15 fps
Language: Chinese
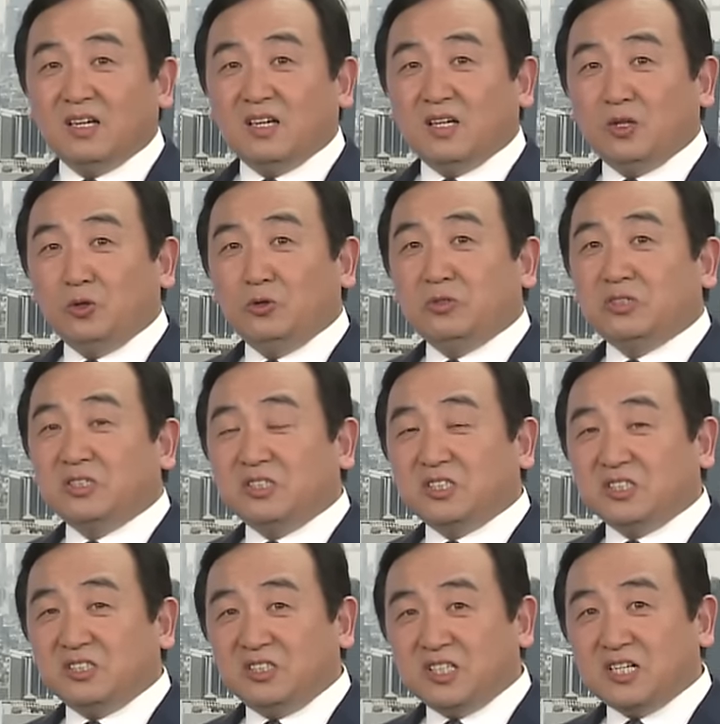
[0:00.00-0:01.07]
呃，律师
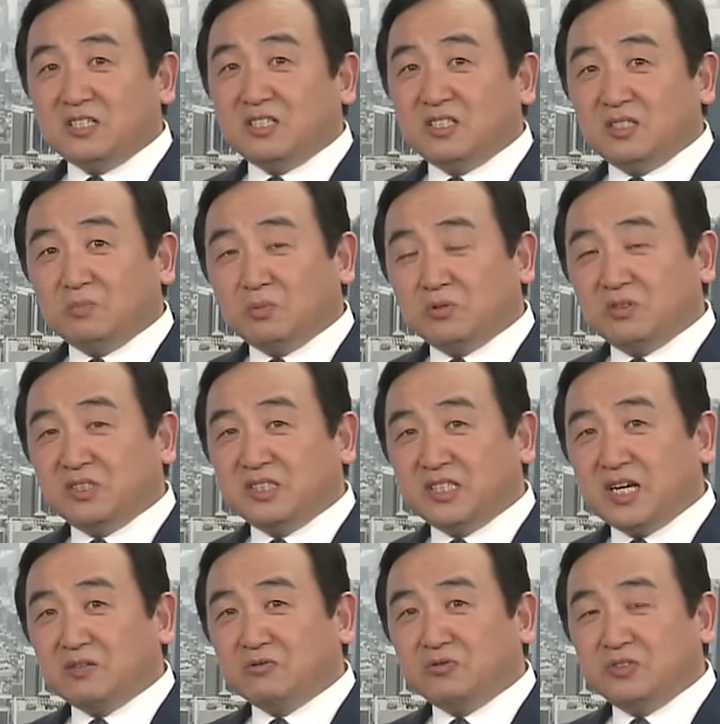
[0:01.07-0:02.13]
只认识朴智
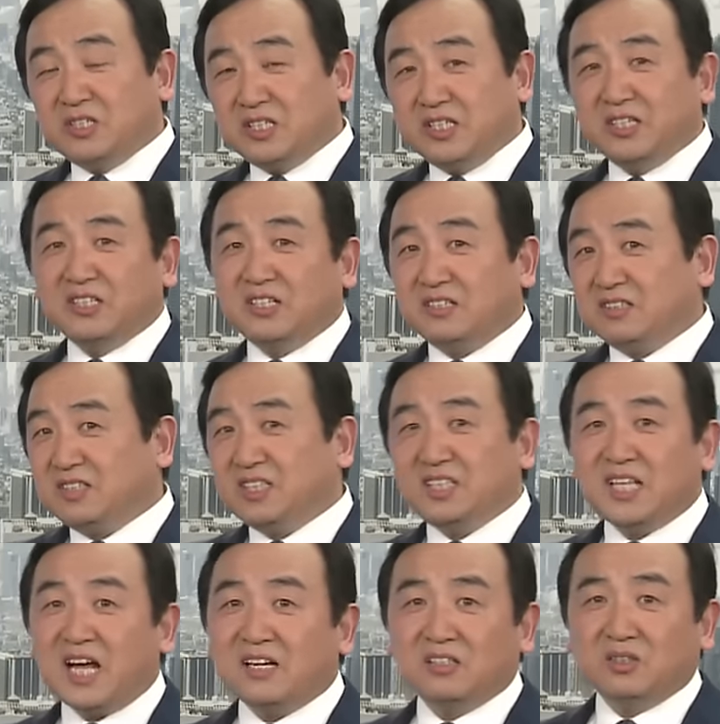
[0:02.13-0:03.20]
强夫人一个人，其
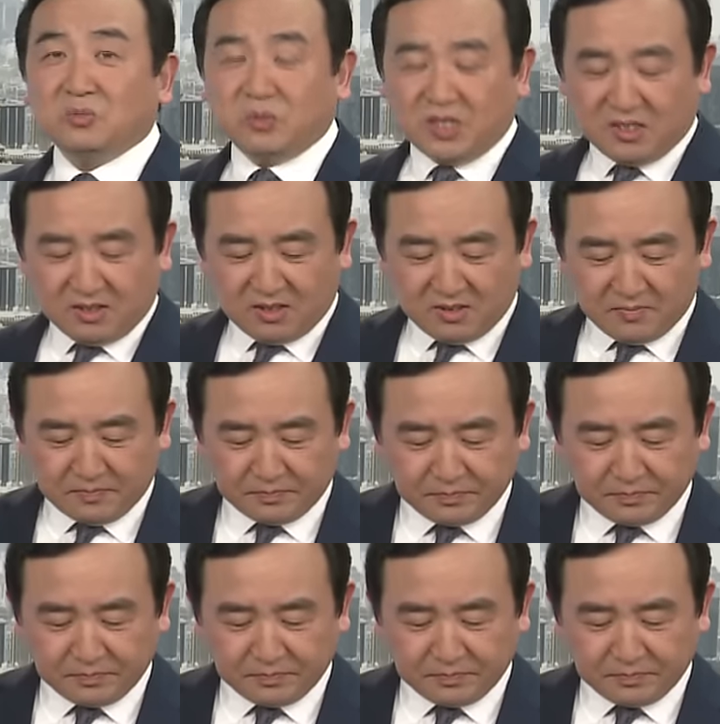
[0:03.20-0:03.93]
他人都不认识。